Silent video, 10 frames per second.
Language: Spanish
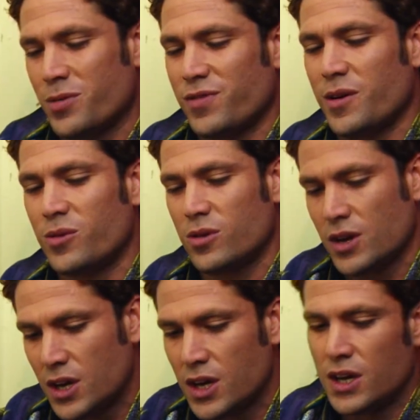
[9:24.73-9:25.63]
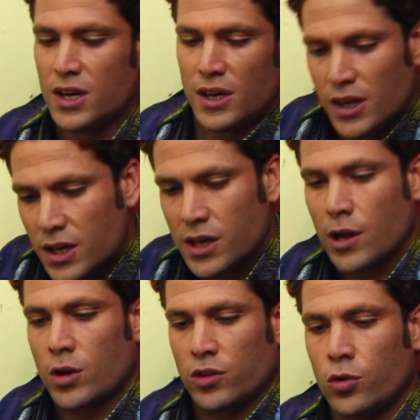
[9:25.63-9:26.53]
Por favor. El
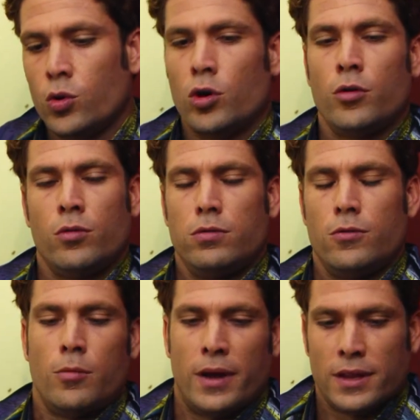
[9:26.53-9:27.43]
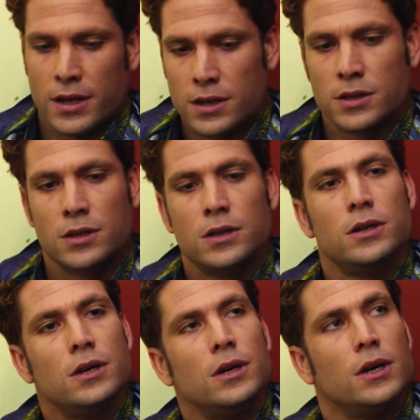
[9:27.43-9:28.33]
corazón no, no manda.
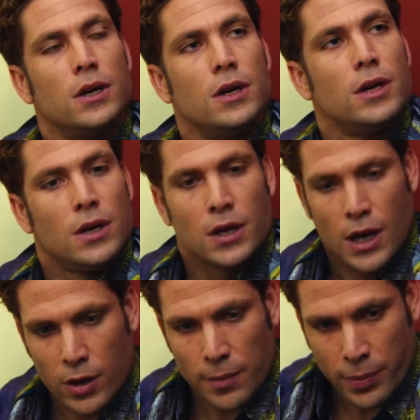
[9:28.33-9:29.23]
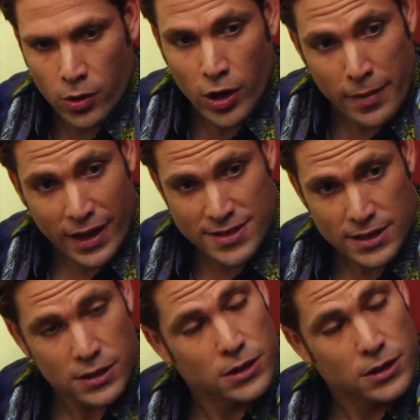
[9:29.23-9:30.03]
¿Ahora puedo irme a casa?